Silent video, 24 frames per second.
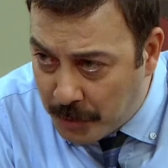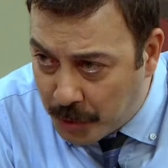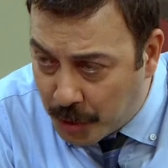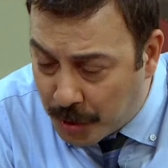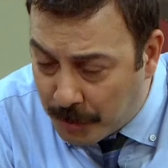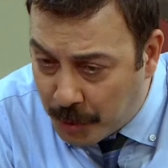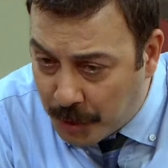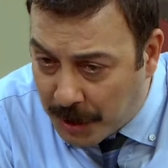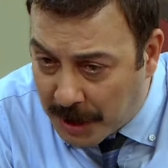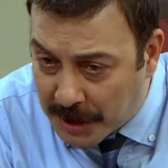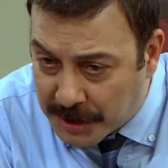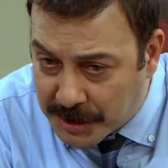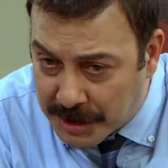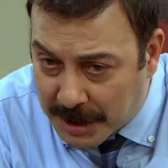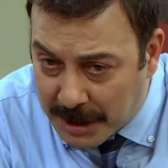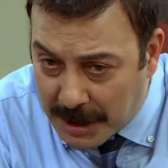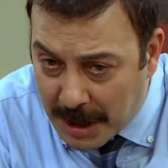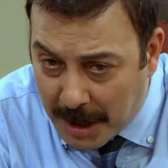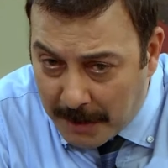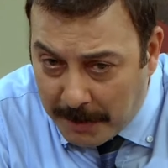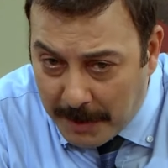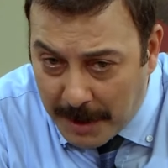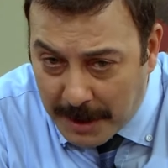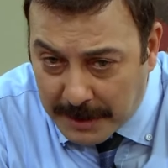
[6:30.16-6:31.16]
bunu bu gece
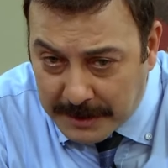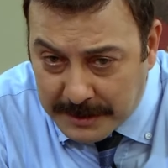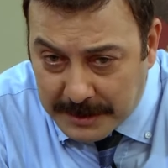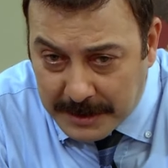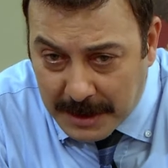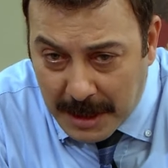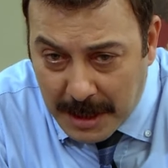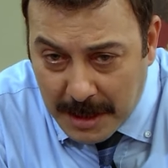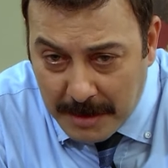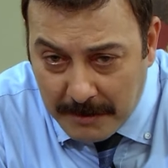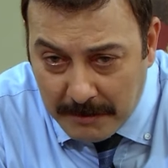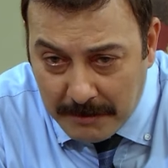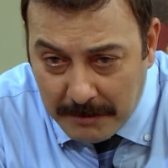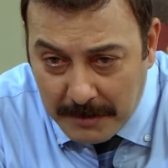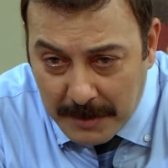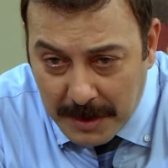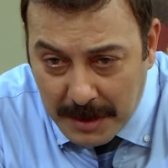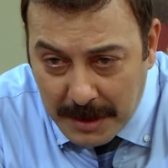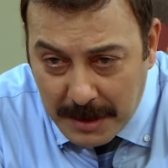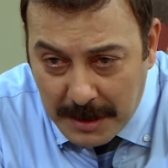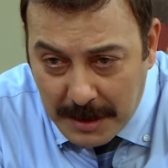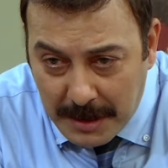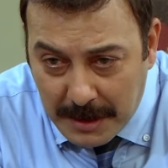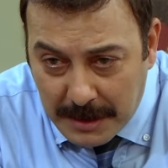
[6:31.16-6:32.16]
yaparsam...
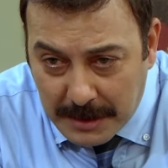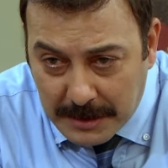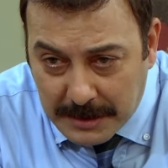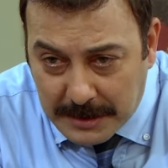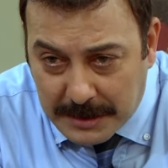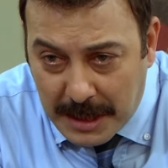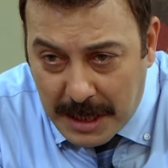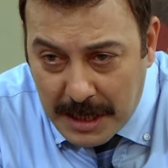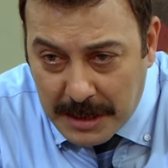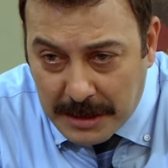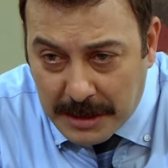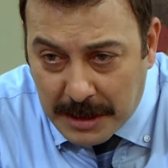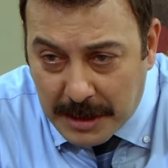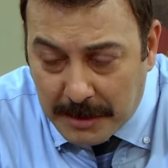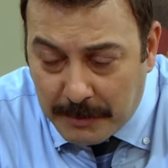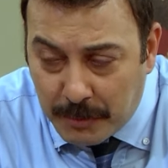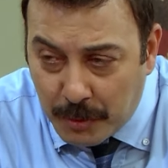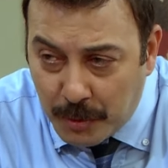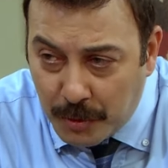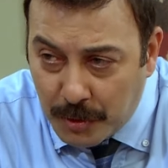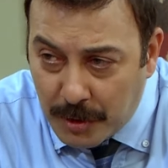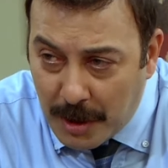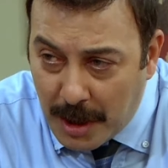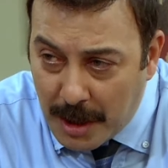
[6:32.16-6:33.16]
...sen de
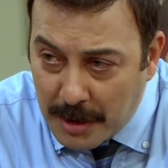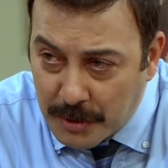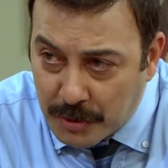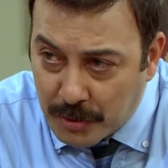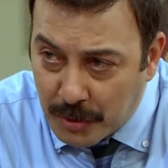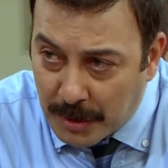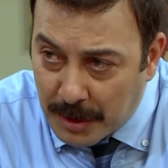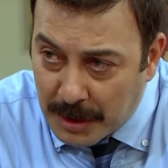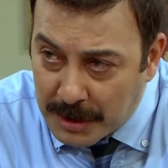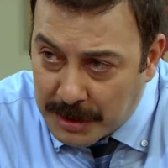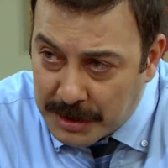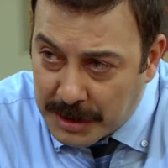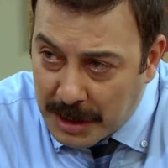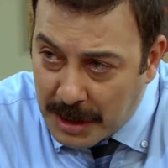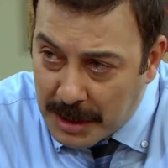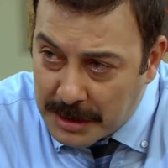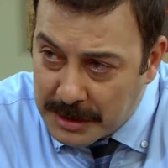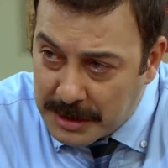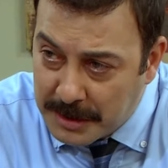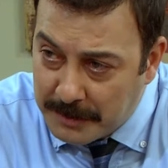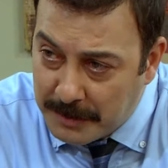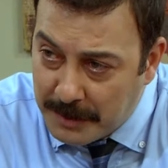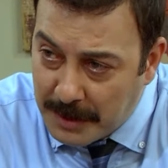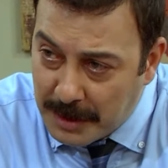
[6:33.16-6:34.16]
bundan sonra
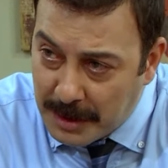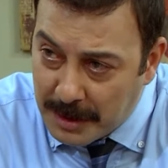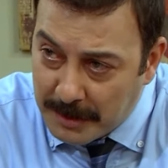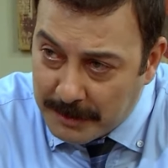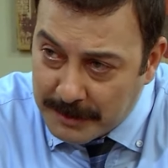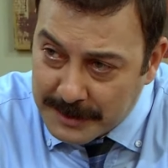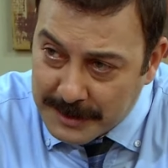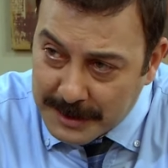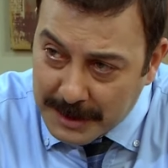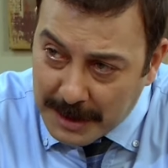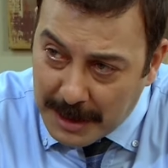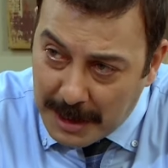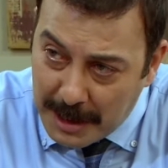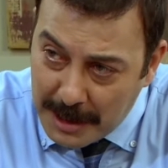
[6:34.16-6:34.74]
cazibeyle bizi